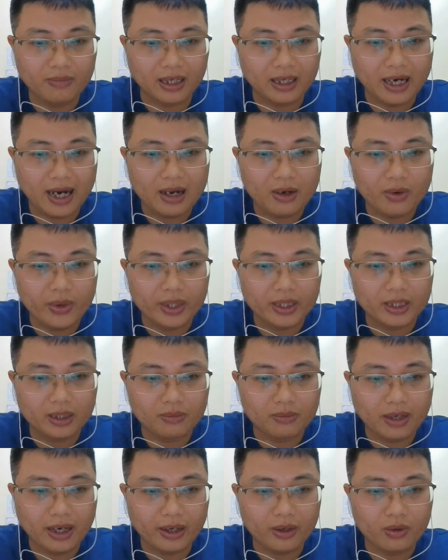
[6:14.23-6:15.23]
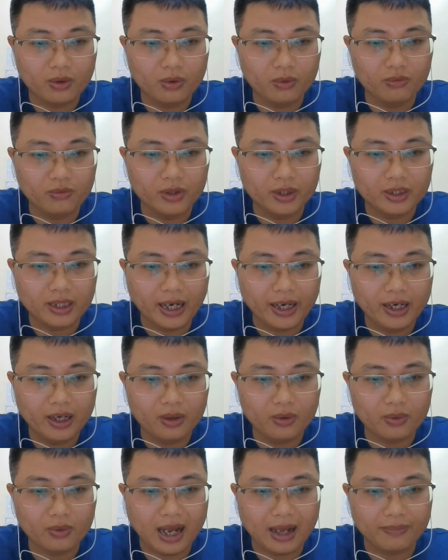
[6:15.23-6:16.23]
mặt khác Huệ Tông lại cùng với Thái
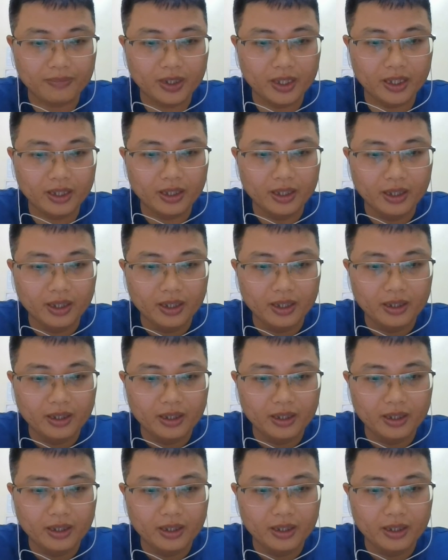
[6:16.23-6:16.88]
hậu Đàm Thị